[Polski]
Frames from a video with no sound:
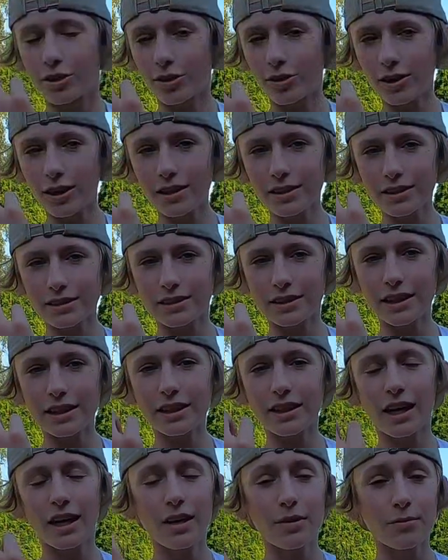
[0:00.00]
Kolejny
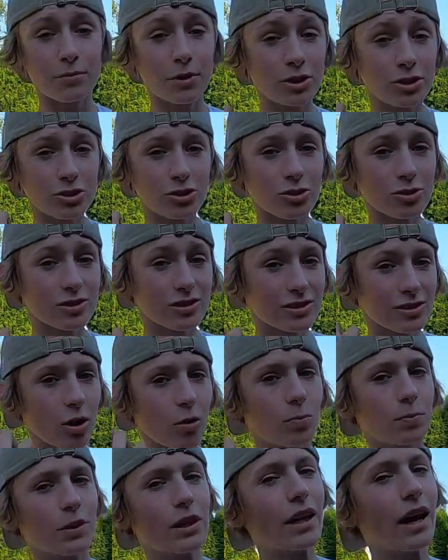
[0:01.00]
trik będzie to
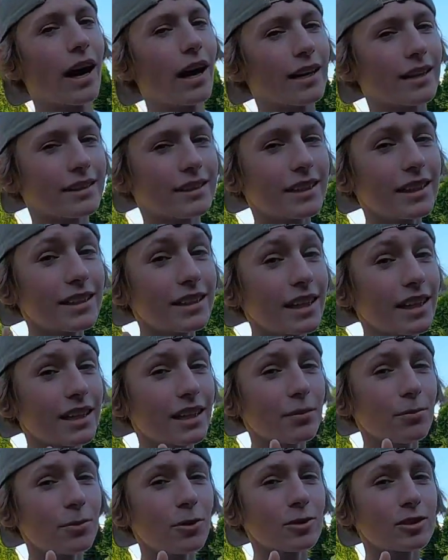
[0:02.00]
stopi, ale nie
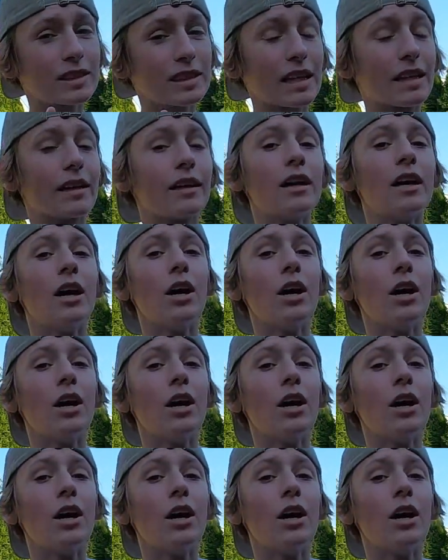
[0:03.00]
takie proste,